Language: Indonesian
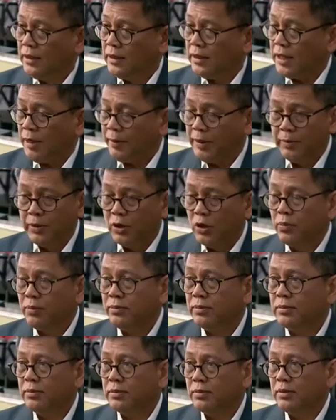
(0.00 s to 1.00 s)
Kami
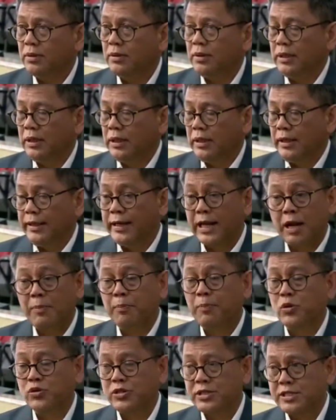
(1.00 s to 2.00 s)
belum
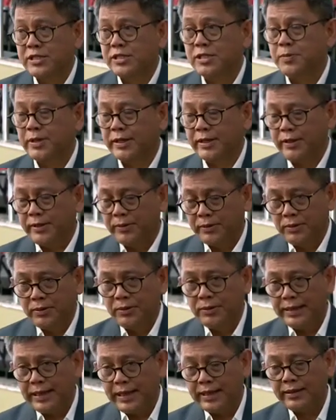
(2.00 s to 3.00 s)
dalam posisi seperti
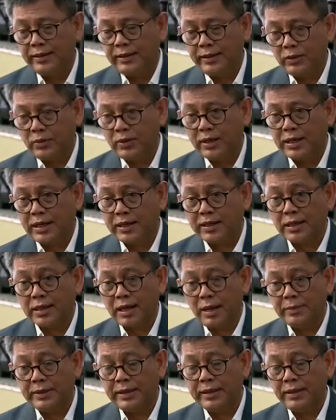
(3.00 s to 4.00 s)
itu dan itu akan
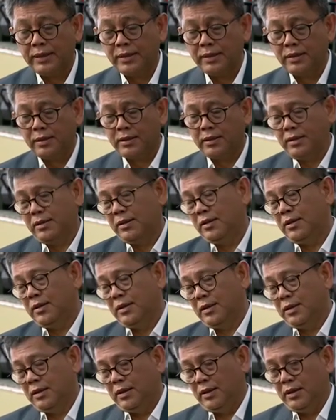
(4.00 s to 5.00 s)
kami
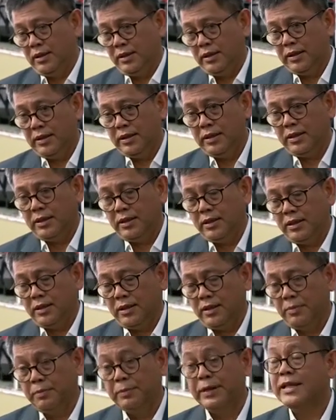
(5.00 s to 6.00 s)
uh,
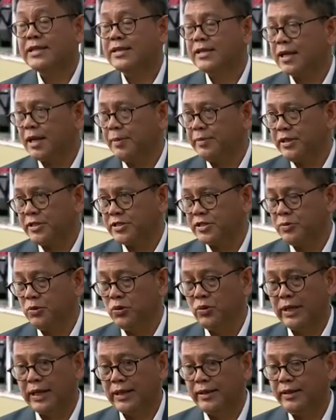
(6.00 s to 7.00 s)
beri sikap
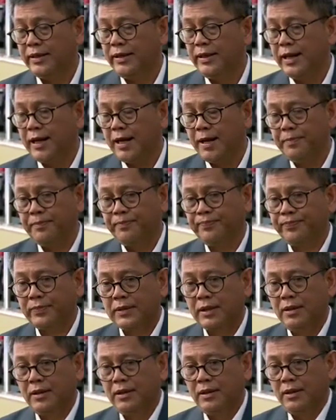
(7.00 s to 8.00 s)
tersebut nanti di dalam
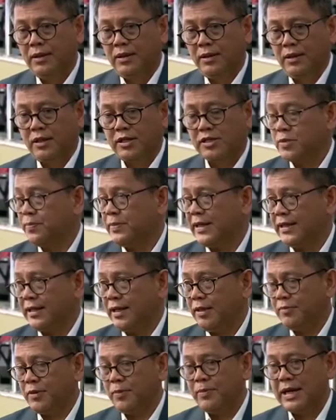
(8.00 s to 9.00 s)

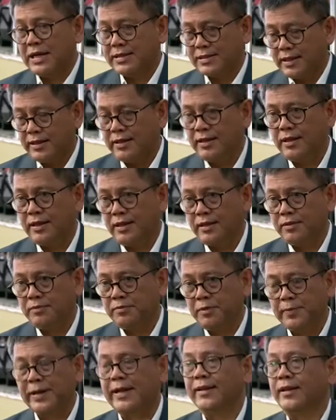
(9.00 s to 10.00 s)
kesempatan pembahasan dengan
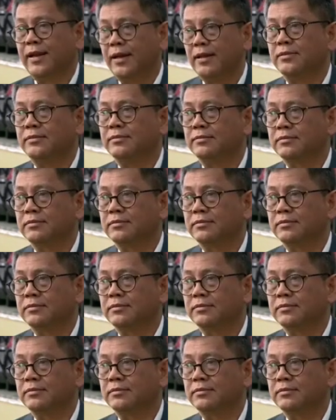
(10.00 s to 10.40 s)
pemerintah.